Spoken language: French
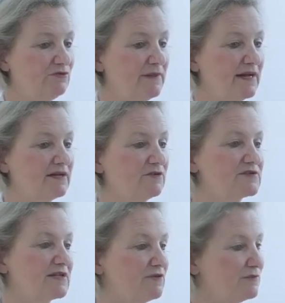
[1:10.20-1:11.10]
le patient va se
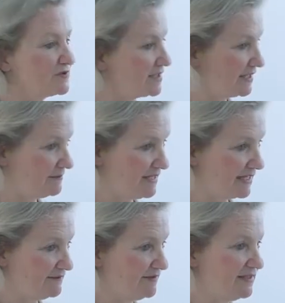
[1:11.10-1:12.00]
présenter dans
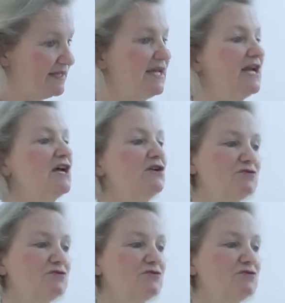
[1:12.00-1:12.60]
le service